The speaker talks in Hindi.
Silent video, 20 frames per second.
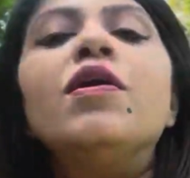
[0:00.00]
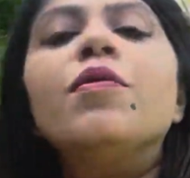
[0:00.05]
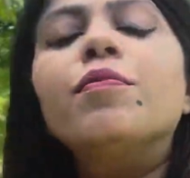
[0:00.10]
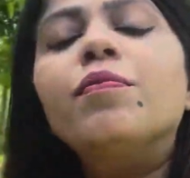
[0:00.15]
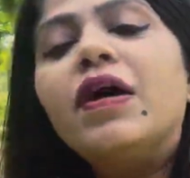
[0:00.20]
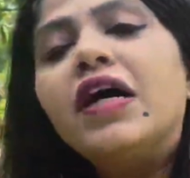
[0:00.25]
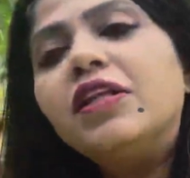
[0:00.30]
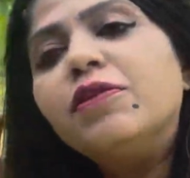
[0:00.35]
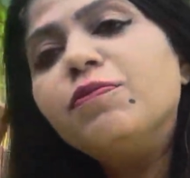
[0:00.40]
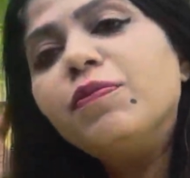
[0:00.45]

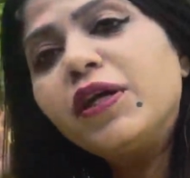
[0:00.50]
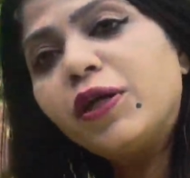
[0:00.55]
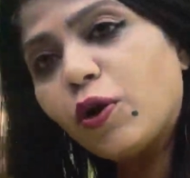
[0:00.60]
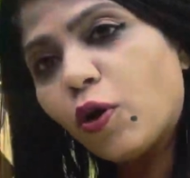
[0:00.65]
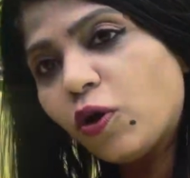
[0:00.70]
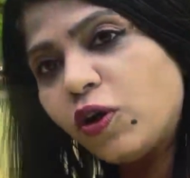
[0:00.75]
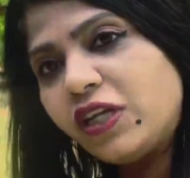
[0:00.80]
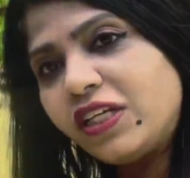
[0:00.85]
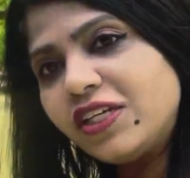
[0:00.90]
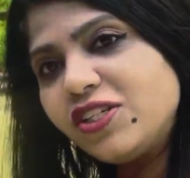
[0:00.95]
बाद में
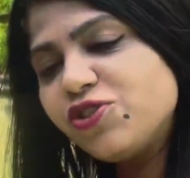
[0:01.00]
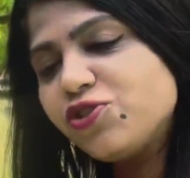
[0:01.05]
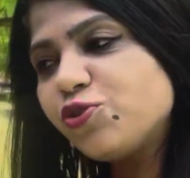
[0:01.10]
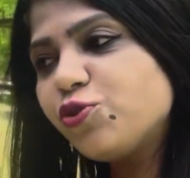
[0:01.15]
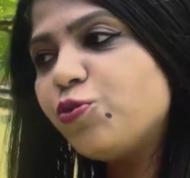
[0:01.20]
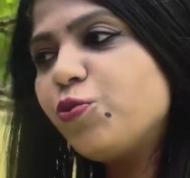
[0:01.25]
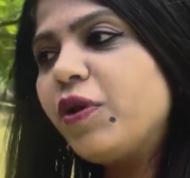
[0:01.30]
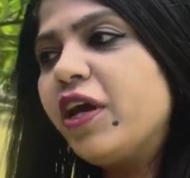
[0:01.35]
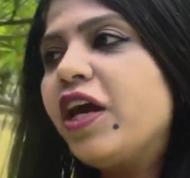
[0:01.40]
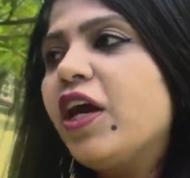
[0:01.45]
कॉटेज
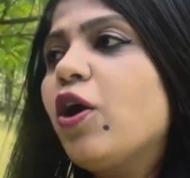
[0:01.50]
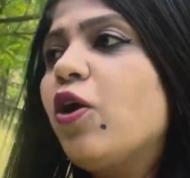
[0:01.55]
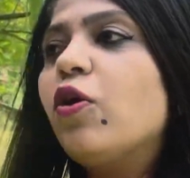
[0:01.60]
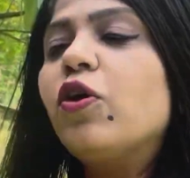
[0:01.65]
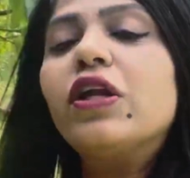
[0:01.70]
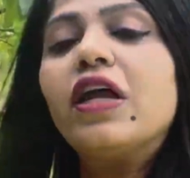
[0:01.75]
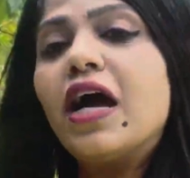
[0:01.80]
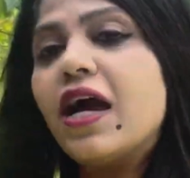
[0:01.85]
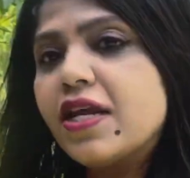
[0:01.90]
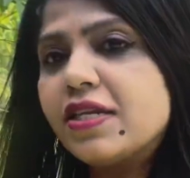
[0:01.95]
रूम है
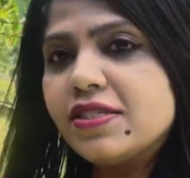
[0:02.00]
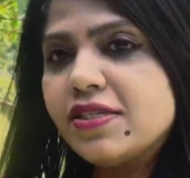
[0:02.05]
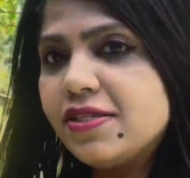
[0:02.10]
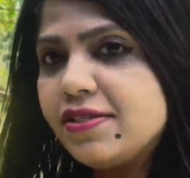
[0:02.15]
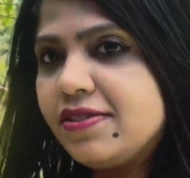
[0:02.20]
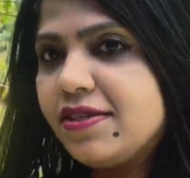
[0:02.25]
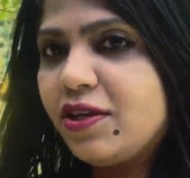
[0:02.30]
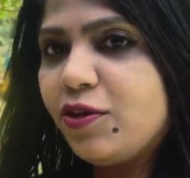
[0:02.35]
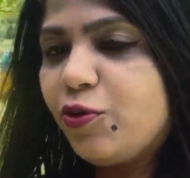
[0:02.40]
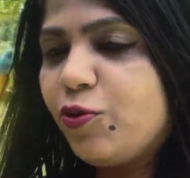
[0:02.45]
और
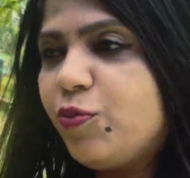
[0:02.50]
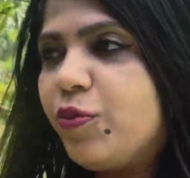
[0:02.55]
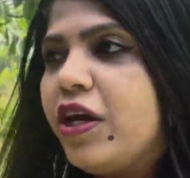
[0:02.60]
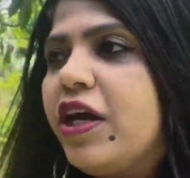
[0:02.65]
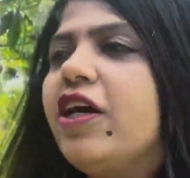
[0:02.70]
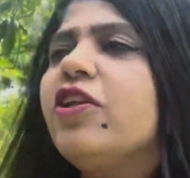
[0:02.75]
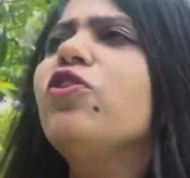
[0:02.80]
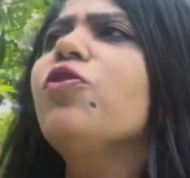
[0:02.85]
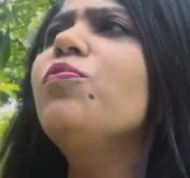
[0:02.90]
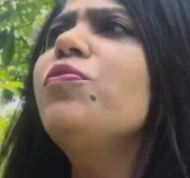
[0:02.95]
आरसीसी रूम
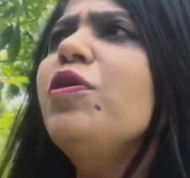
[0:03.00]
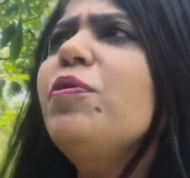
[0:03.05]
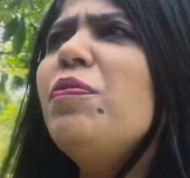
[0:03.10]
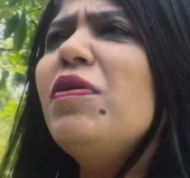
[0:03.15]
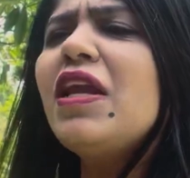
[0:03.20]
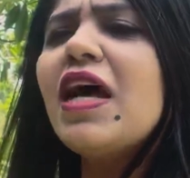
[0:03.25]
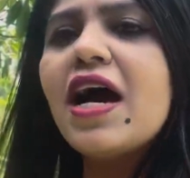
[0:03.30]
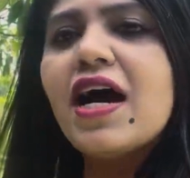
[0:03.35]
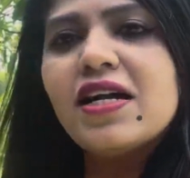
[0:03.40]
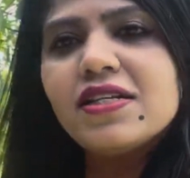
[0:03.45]
है तो हमने
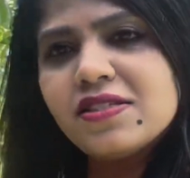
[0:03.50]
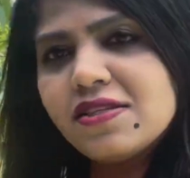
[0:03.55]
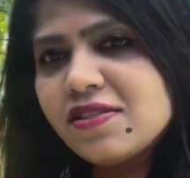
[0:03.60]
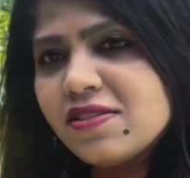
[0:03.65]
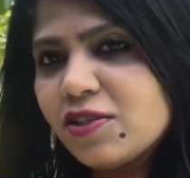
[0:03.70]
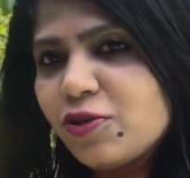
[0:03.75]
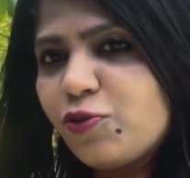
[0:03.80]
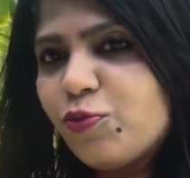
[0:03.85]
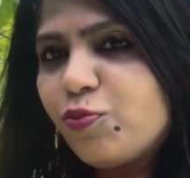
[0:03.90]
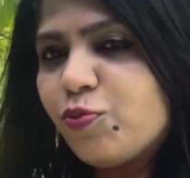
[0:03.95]
पहले
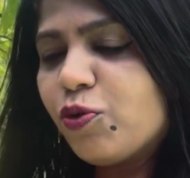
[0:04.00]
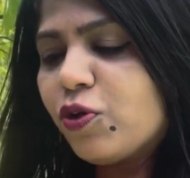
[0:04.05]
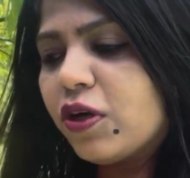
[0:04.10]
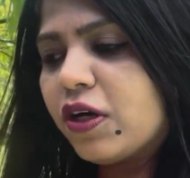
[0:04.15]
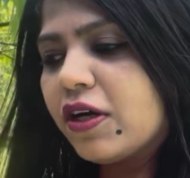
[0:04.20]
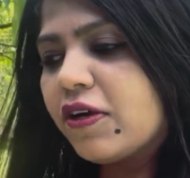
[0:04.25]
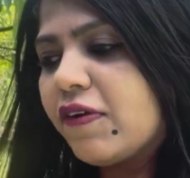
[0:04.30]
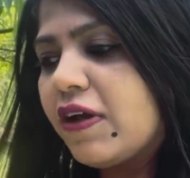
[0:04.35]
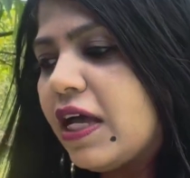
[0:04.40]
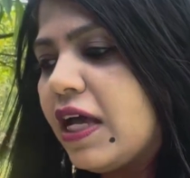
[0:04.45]
आरसीसी रूम बुक
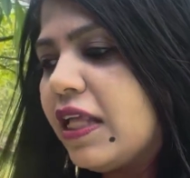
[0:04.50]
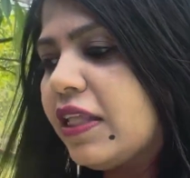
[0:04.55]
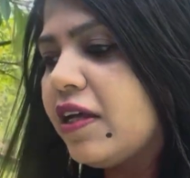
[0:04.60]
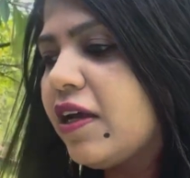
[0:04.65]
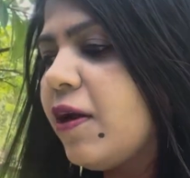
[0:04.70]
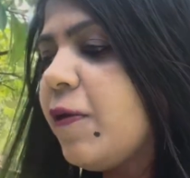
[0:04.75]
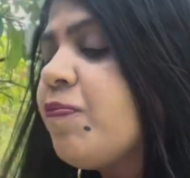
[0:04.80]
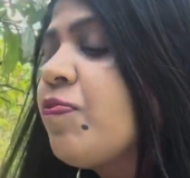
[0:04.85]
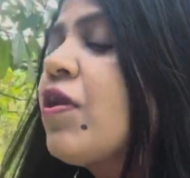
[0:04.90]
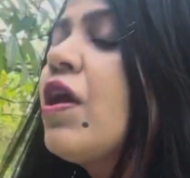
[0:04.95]
करवाया
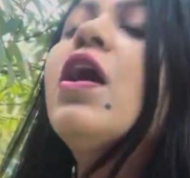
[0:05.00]
था